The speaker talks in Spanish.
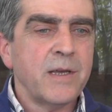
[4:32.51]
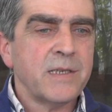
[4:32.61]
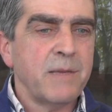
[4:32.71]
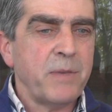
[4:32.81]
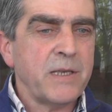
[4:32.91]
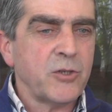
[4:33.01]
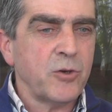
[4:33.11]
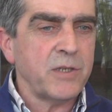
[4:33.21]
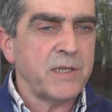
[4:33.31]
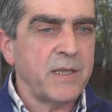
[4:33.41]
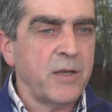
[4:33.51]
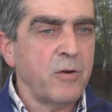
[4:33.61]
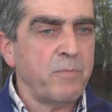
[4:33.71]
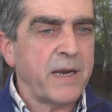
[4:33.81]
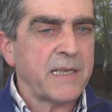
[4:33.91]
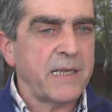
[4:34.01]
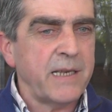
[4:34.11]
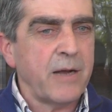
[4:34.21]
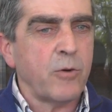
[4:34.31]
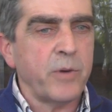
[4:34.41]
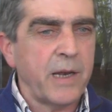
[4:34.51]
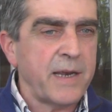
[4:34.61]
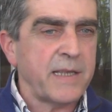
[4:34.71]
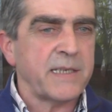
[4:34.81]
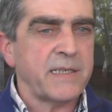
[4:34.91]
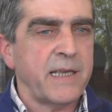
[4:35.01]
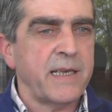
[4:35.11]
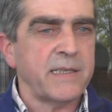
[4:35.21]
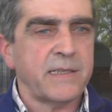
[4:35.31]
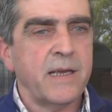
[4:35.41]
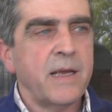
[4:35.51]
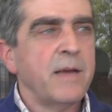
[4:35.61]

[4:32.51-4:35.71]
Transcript: se pensó y se ideó para salir a cubrir las necesidades